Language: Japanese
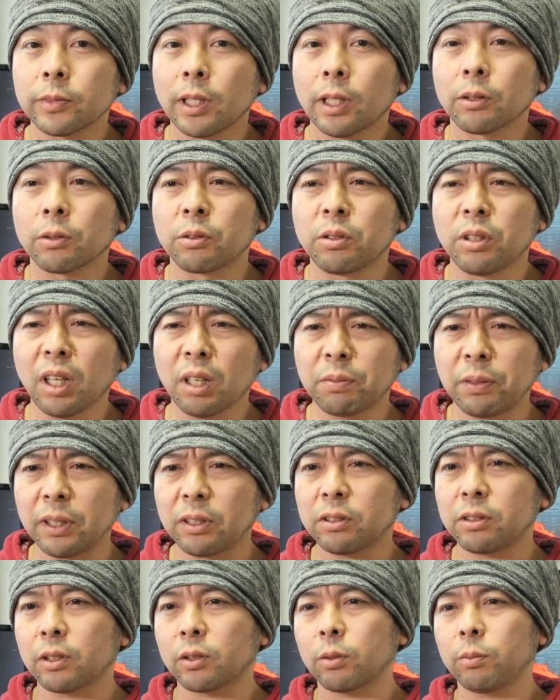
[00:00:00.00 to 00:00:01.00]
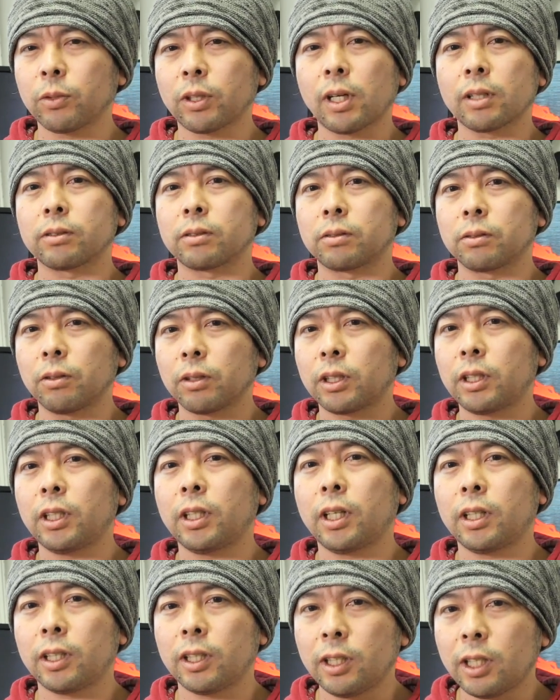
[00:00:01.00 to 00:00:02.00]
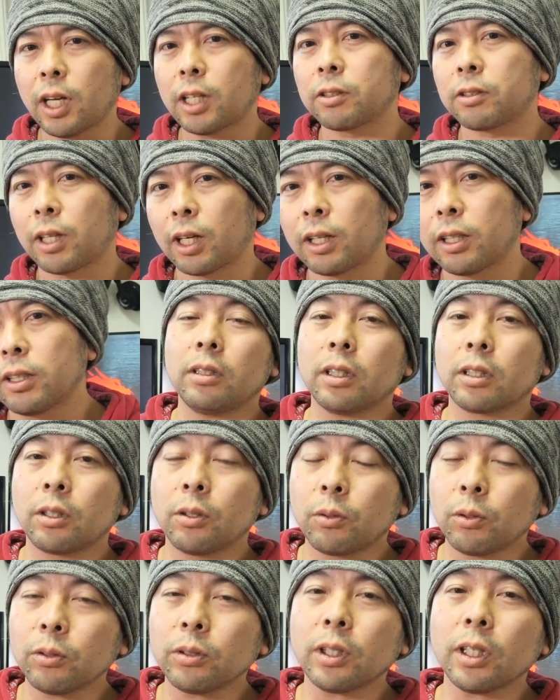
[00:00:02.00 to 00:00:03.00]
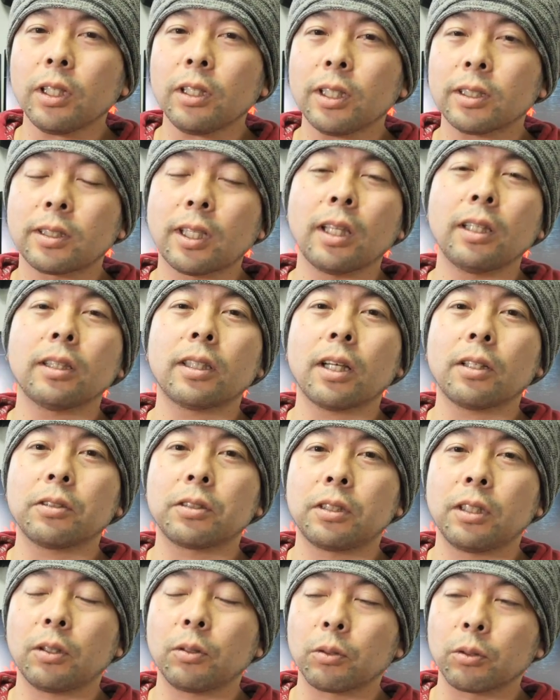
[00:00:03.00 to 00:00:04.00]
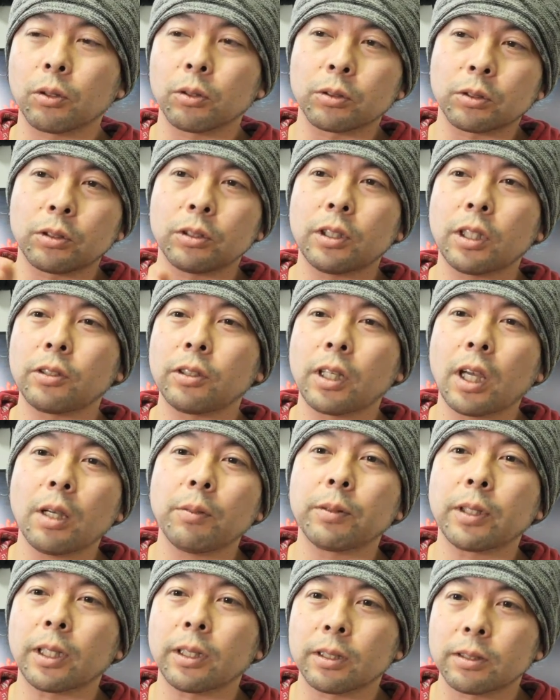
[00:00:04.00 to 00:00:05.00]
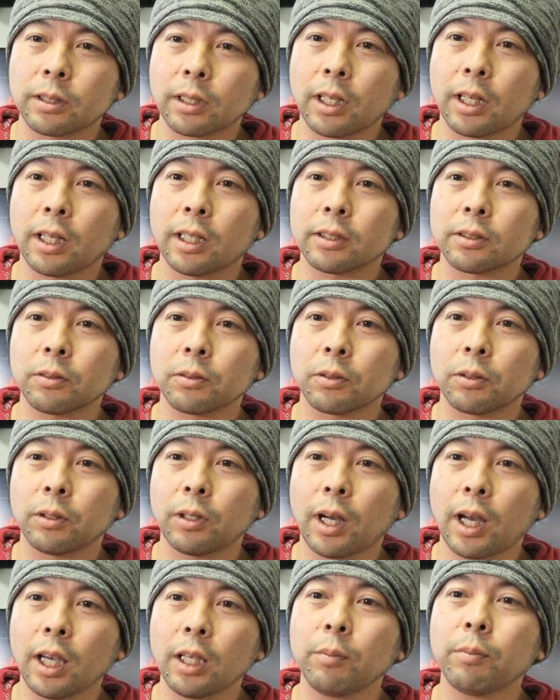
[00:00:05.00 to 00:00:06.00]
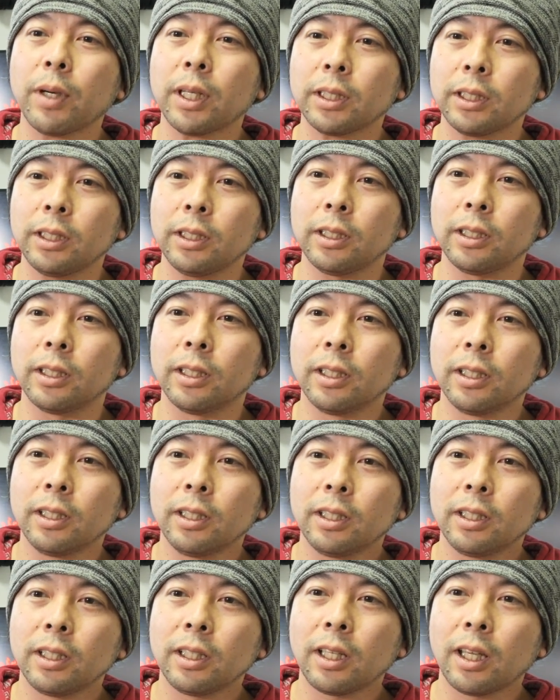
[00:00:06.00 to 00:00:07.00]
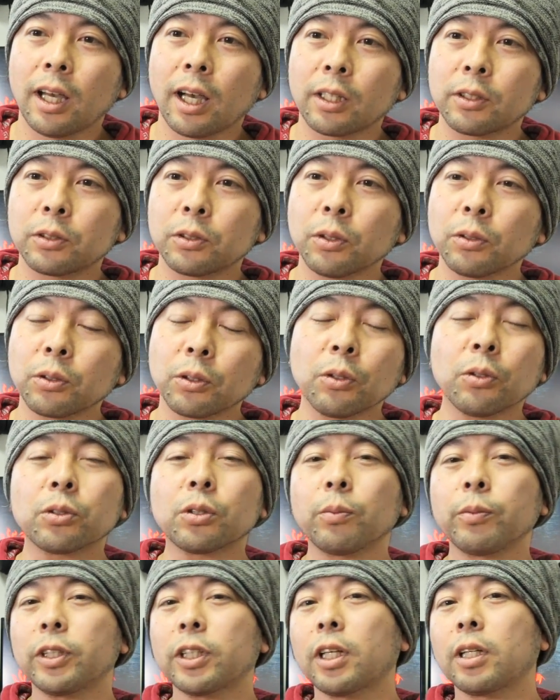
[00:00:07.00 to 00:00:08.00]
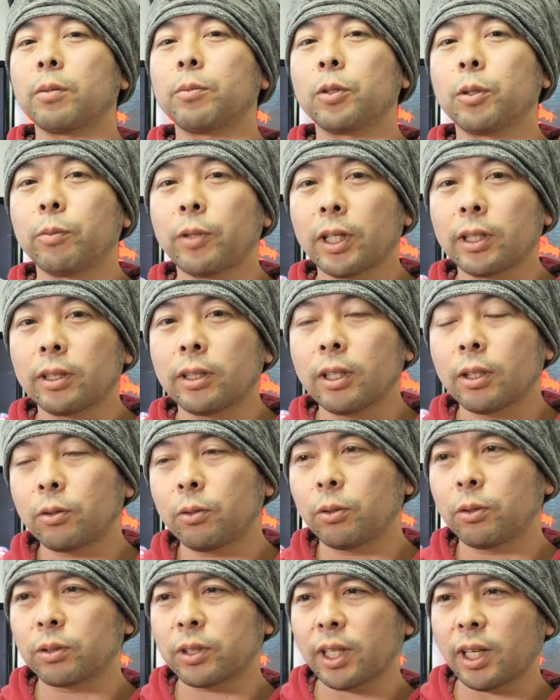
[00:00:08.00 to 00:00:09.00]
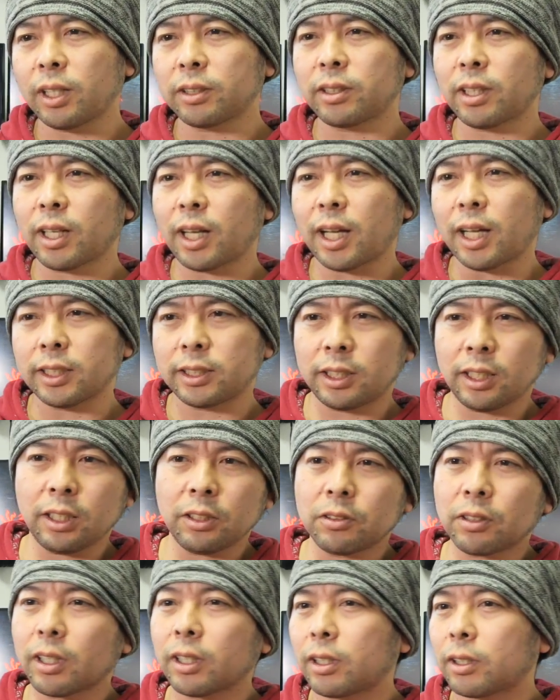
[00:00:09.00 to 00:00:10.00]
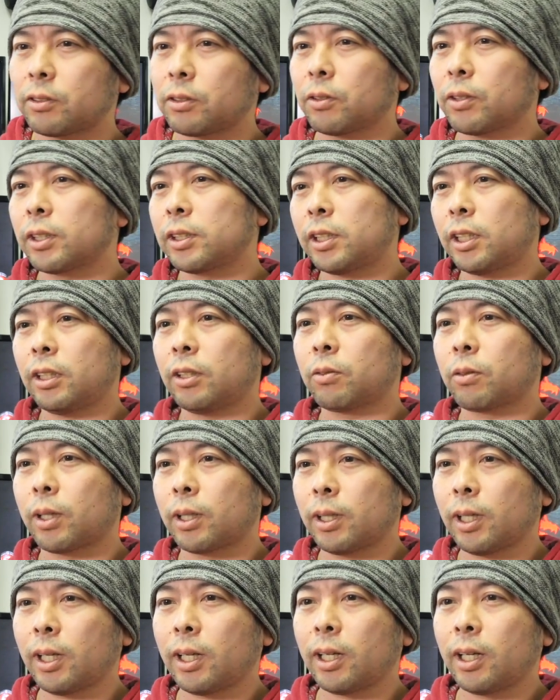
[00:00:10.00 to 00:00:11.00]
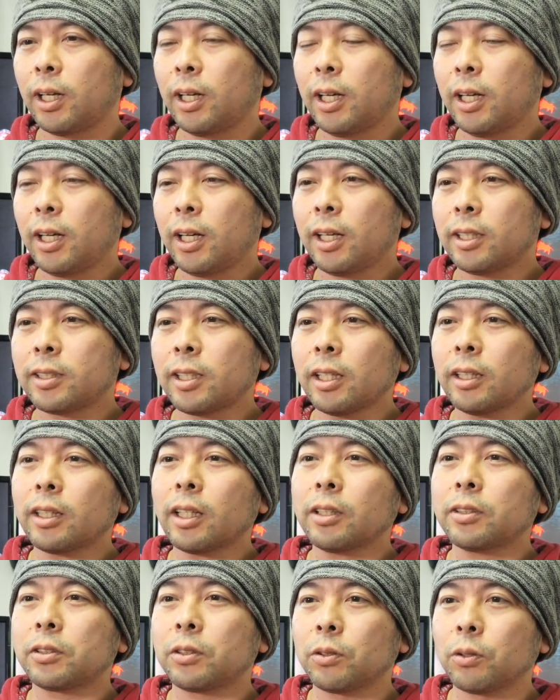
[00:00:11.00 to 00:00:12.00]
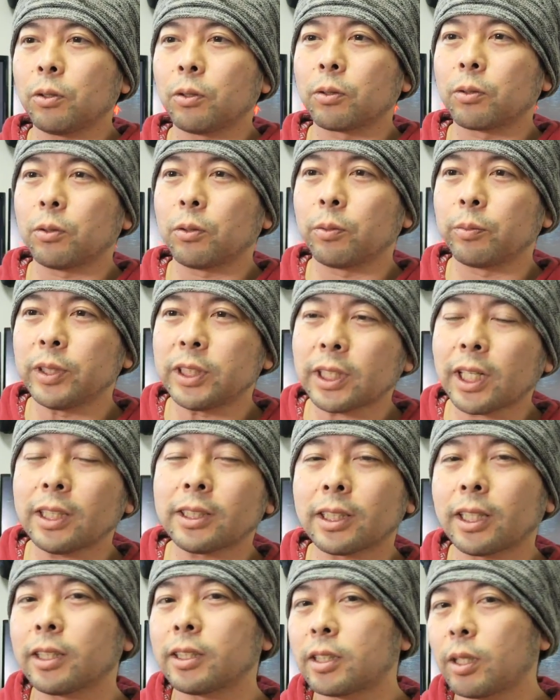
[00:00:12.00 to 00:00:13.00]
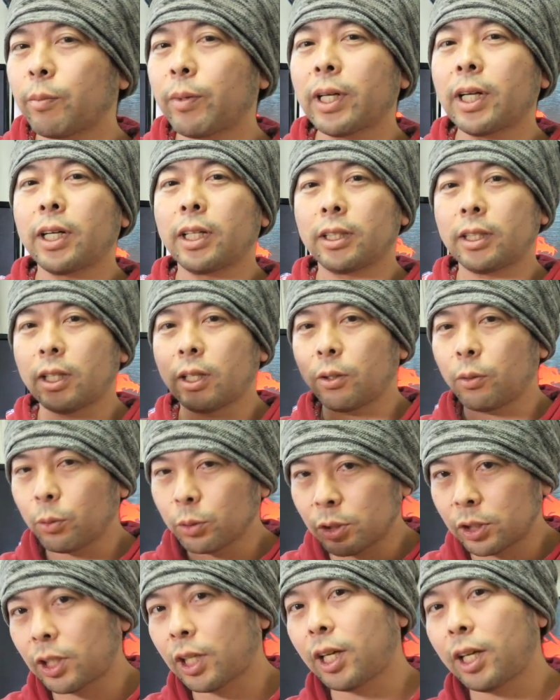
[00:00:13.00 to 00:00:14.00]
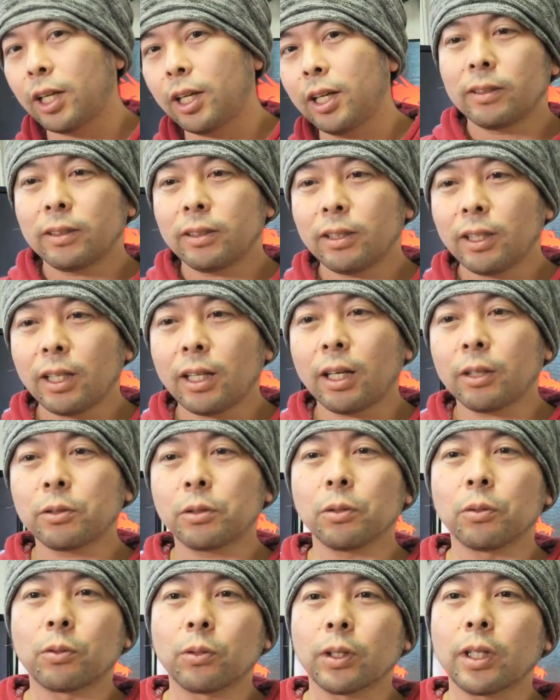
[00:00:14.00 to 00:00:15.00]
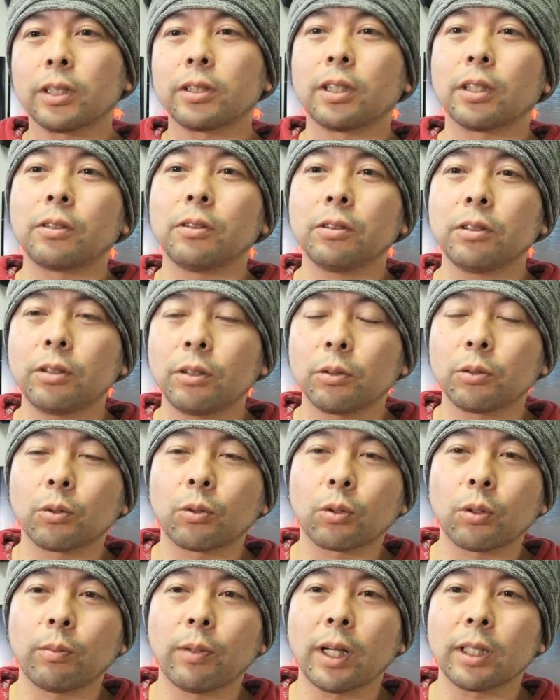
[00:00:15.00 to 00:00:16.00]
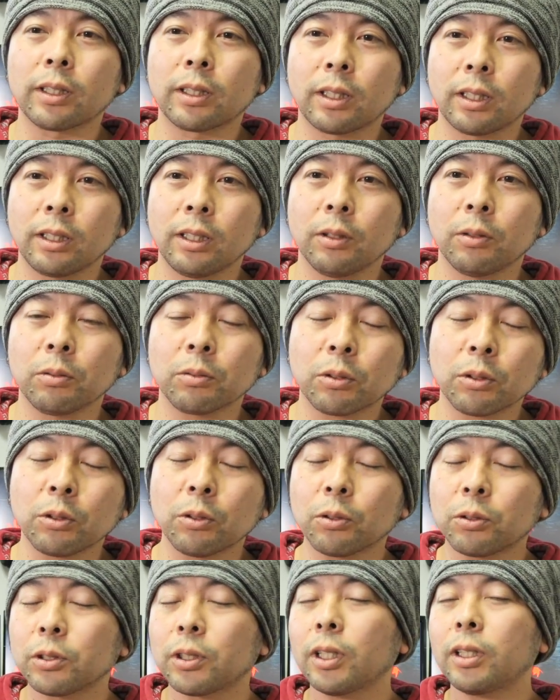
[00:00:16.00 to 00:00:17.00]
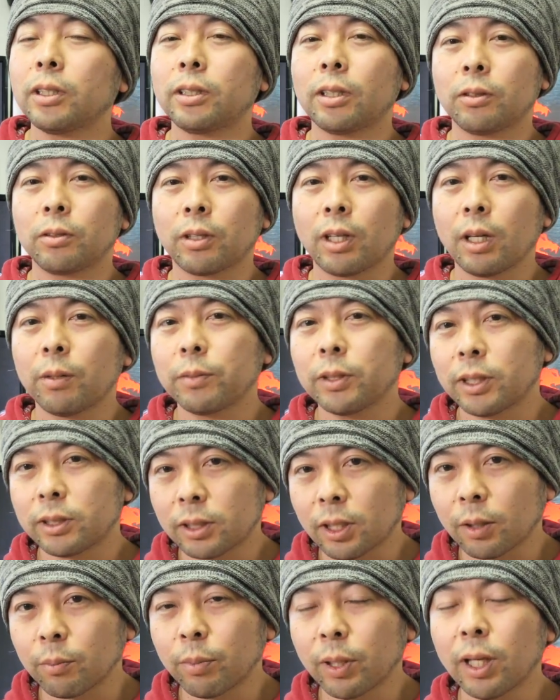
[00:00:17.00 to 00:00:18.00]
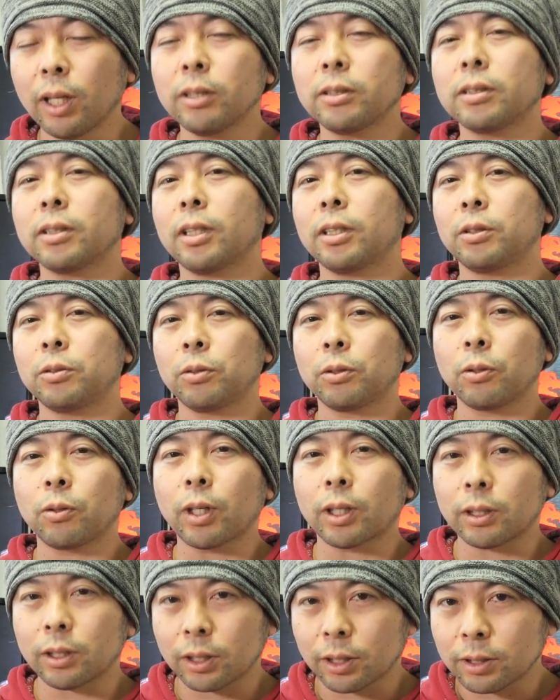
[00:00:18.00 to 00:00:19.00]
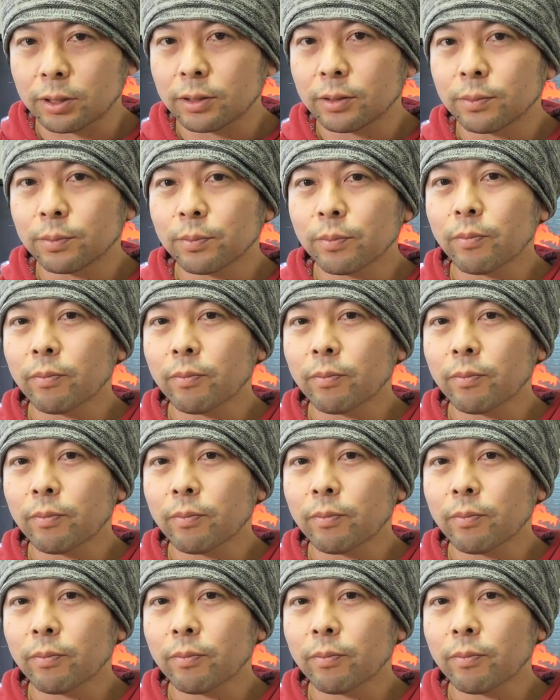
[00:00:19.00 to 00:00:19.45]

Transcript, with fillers: あの、グラフィックがともかくすごい綺麗でリアルで。で、基本的には選択肢でどんどん進んでいくゲームなんですが、その合間に、えアクション要素みたいなものもあって、こう、キャラクターが走り抜けていくようなシーンとかで、え選択肢をこう、短い時間で迫られて、押して、で、アクションをこなしていくっていうところもあったり、本当によくできてるゲームでした。バランスが非常に良かったです。